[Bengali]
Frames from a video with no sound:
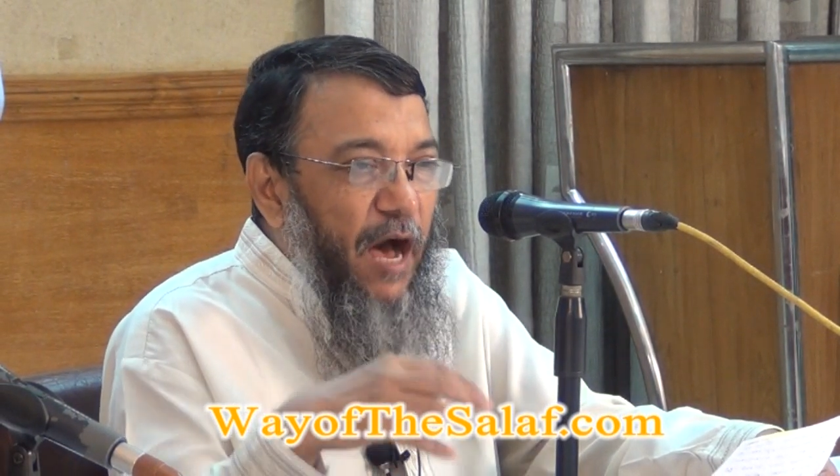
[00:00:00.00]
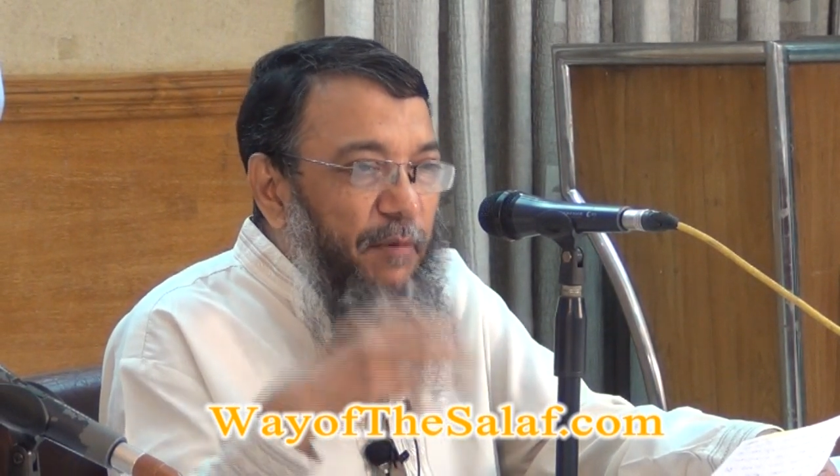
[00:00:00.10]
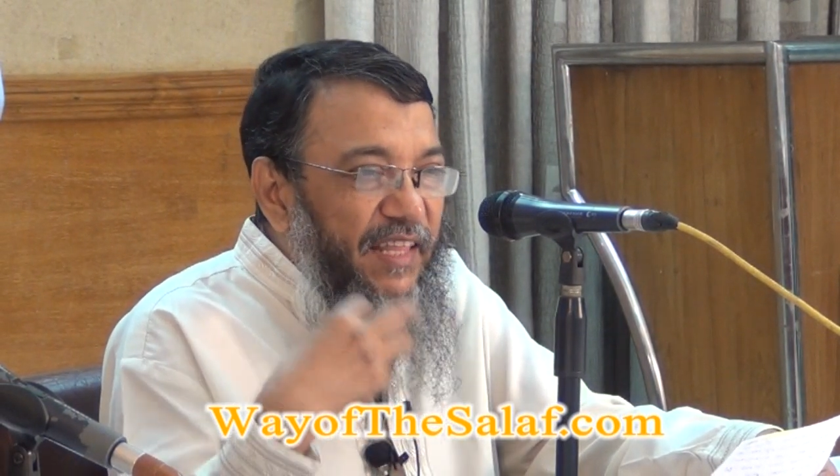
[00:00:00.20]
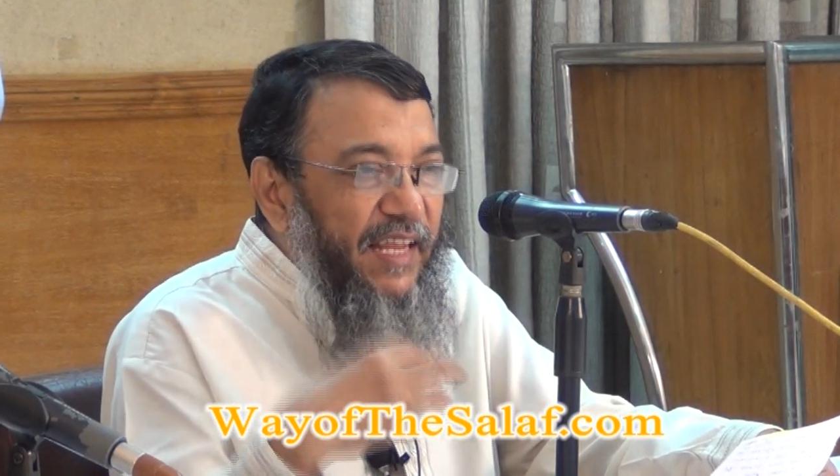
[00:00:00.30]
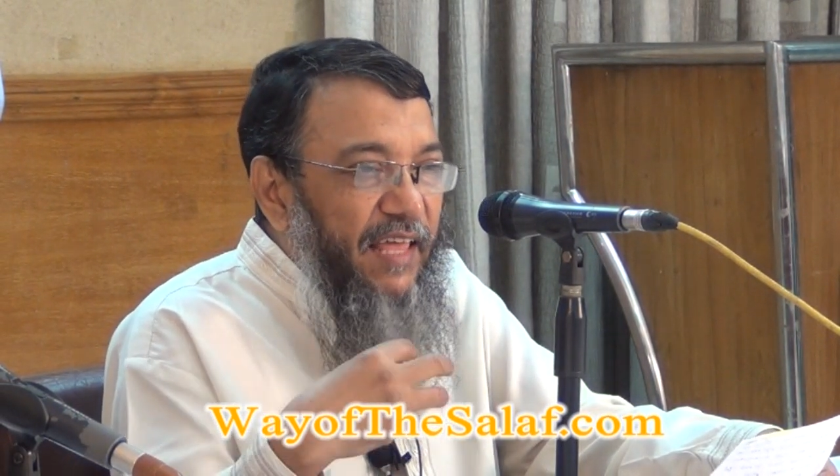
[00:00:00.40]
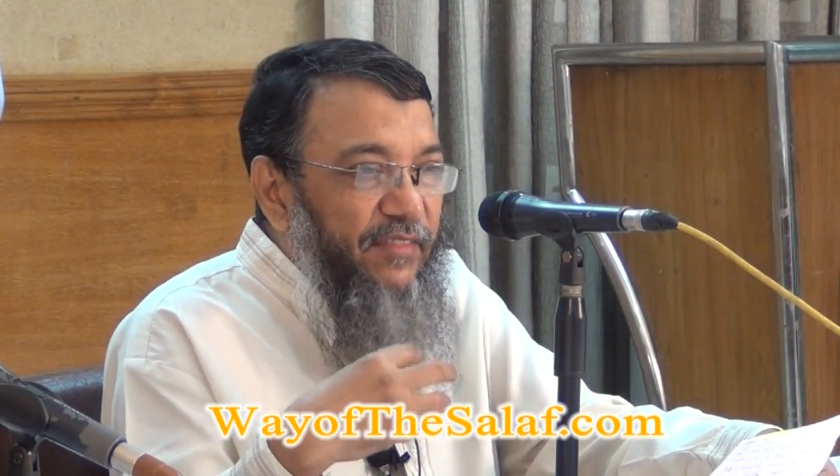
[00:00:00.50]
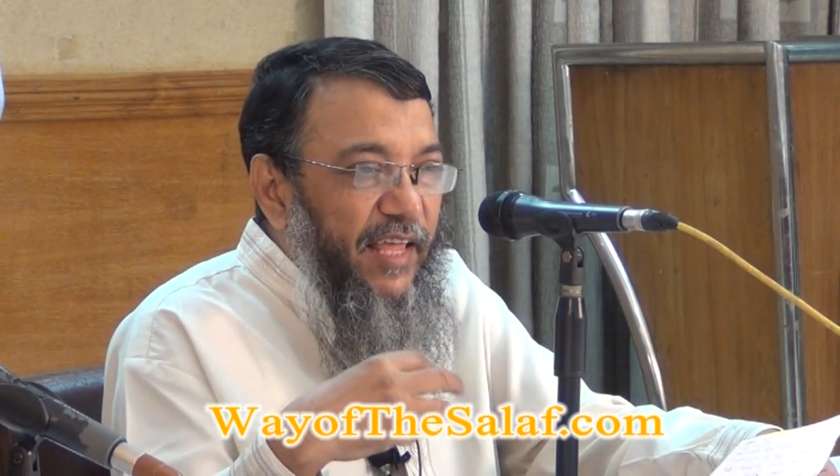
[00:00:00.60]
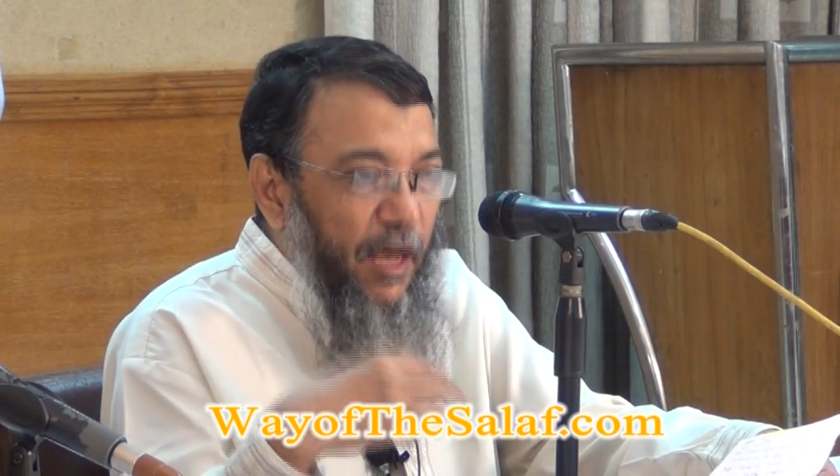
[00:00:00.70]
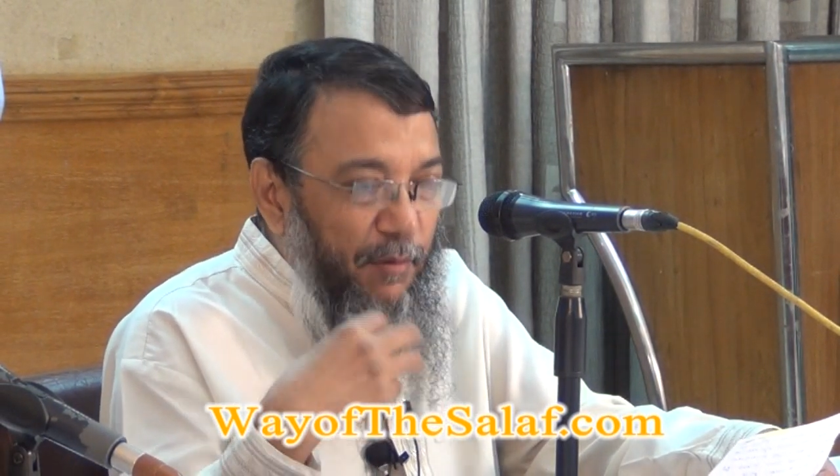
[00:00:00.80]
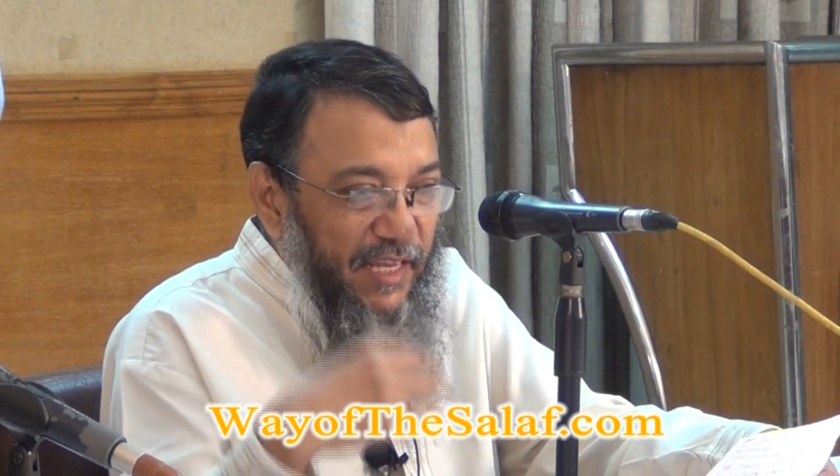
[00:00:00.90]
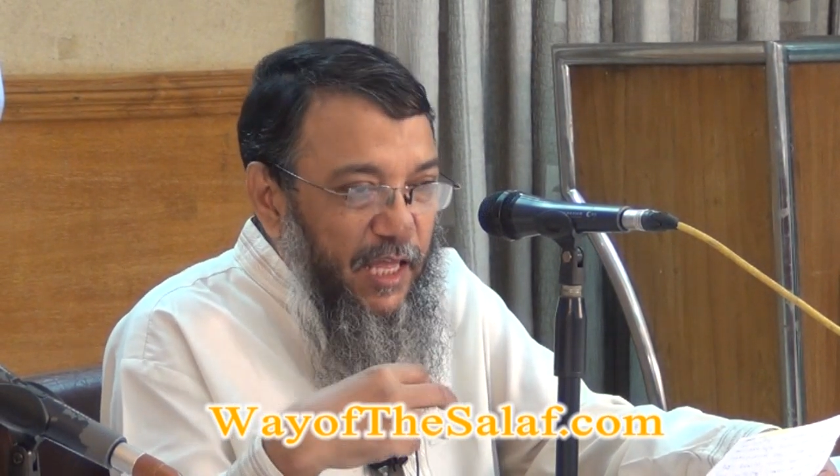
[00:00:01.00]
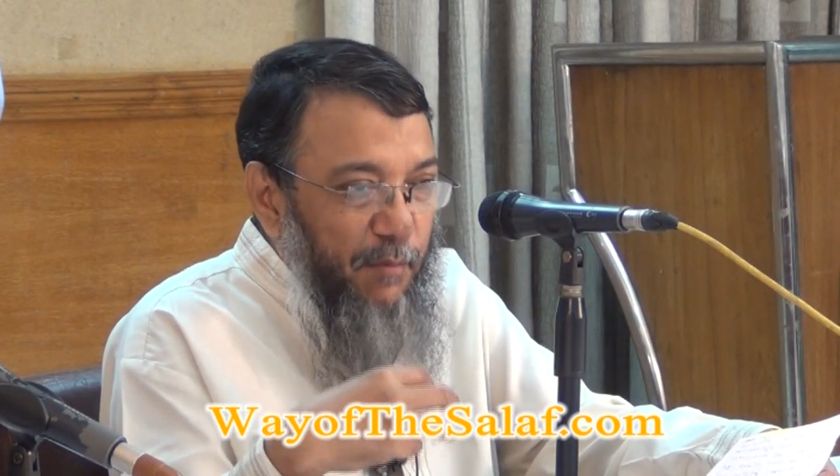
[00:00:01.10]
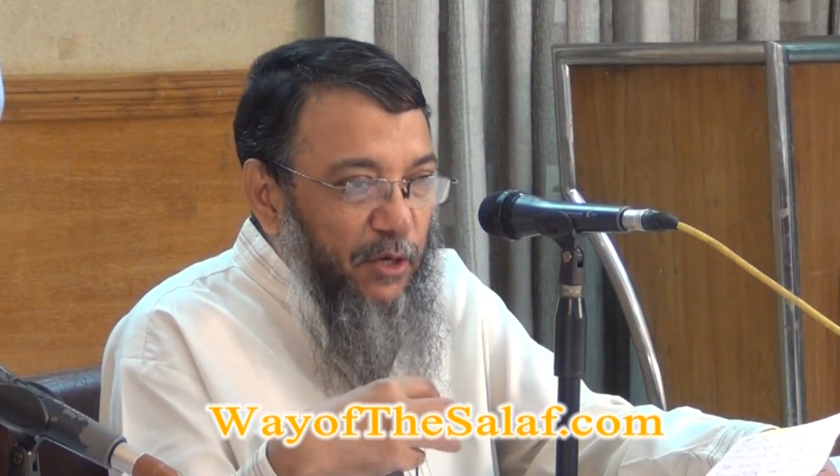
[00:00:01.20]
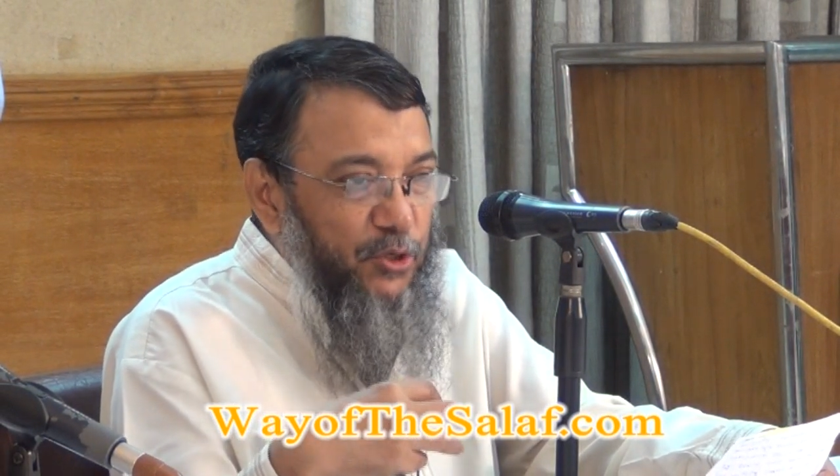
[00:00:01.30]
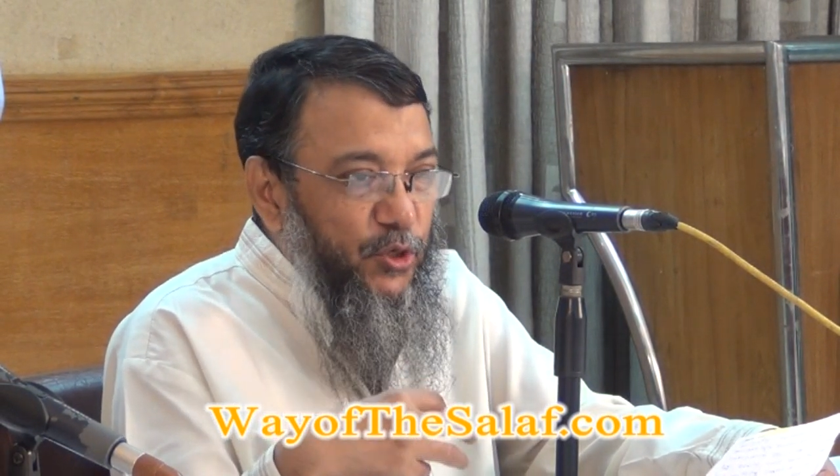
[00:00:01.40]
আমাদের কেন্দ্রিক আমাদেরকে
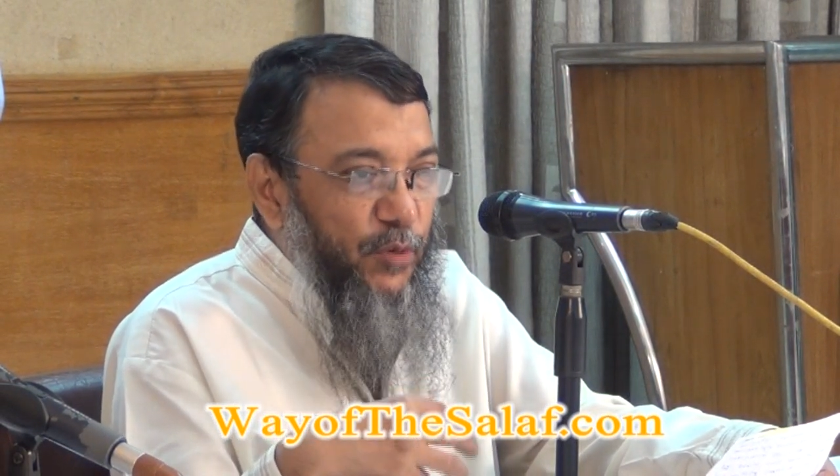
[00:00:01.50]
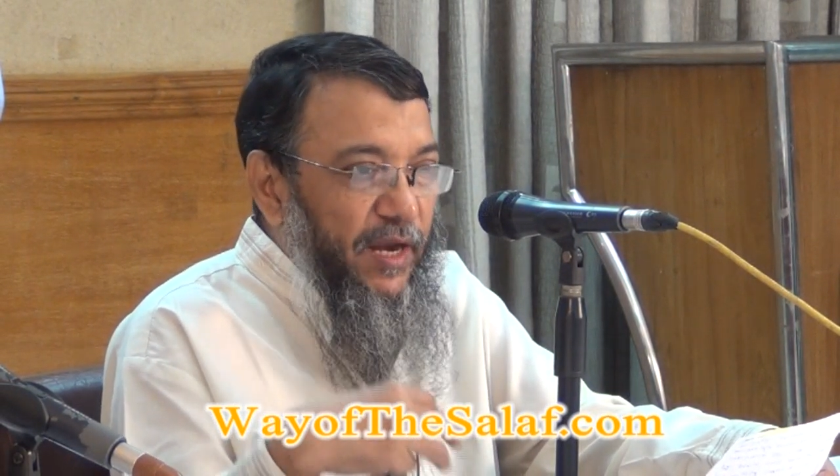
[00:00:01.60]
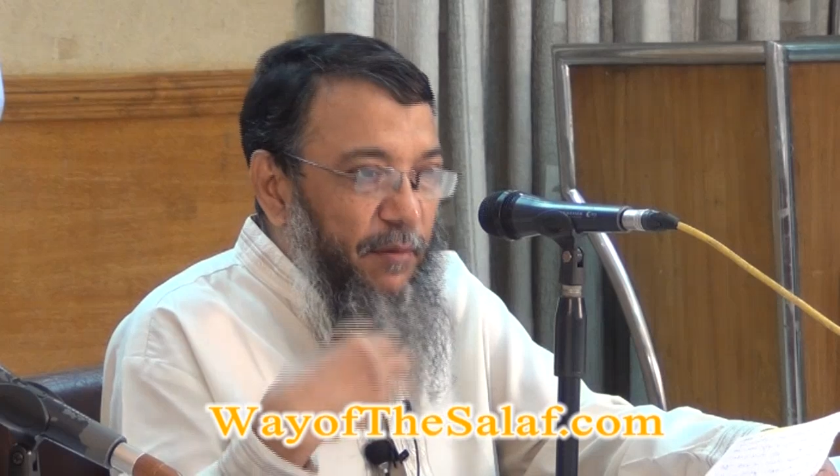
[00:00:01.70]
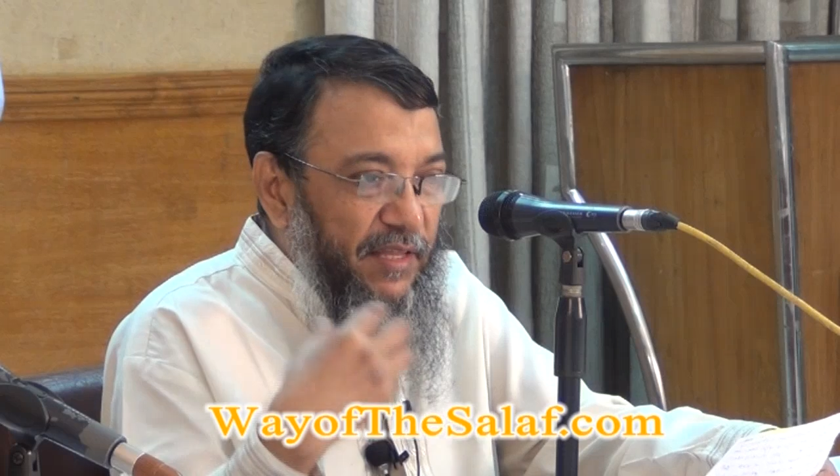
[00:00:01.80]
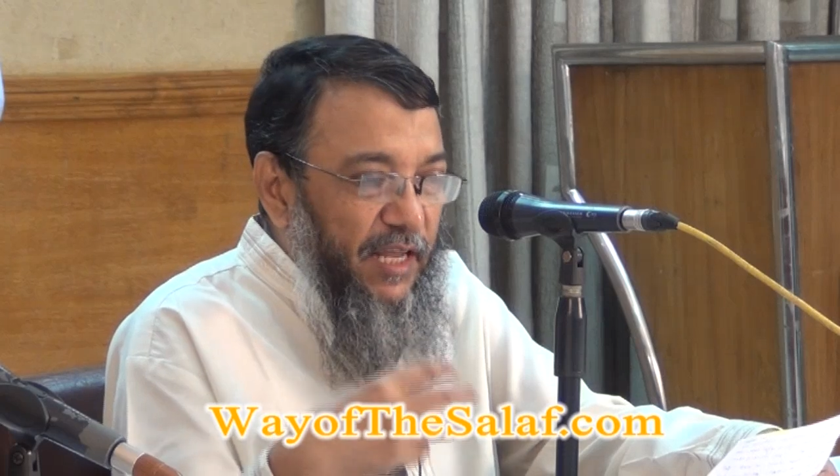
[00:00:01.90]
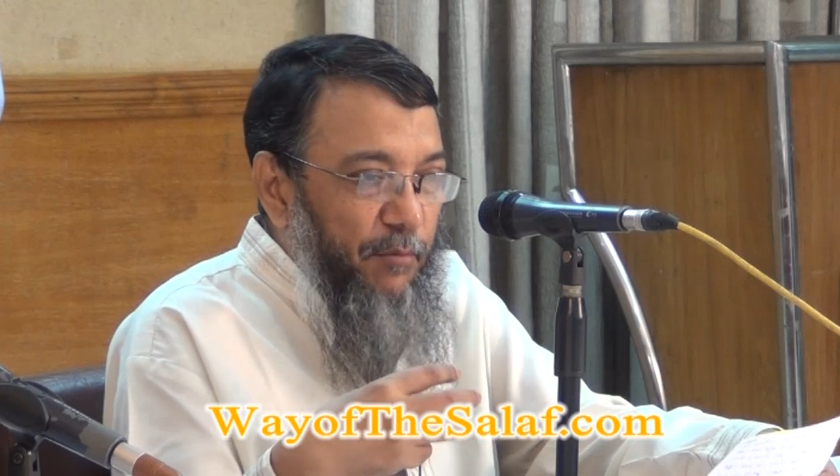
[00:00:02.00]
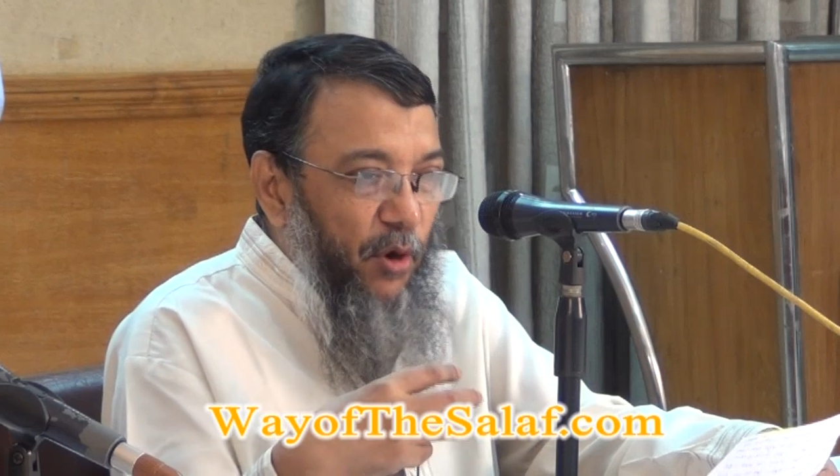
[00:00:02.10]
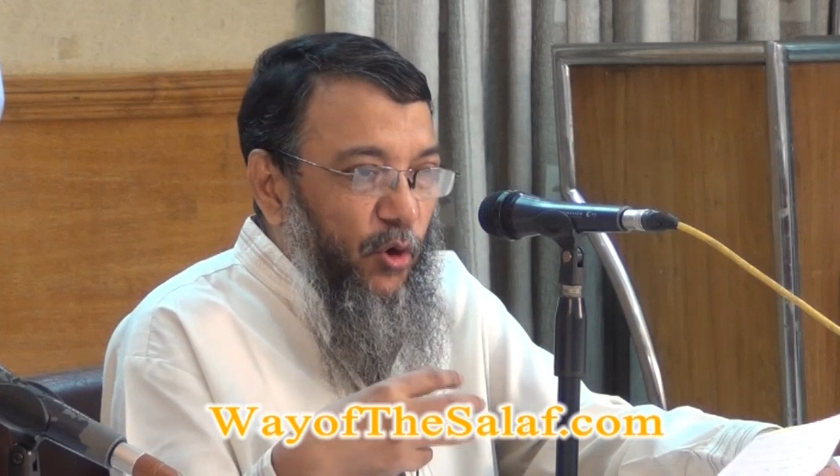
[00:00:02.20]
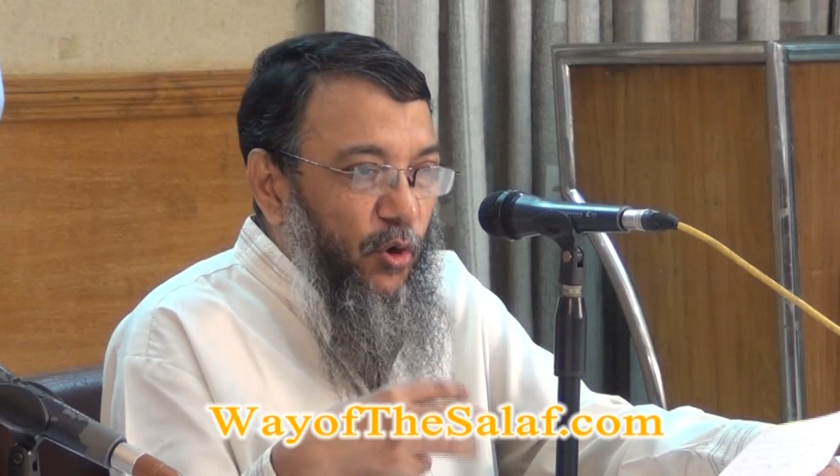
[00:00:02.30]
মানুষ করবেন আমাদেরকে বড়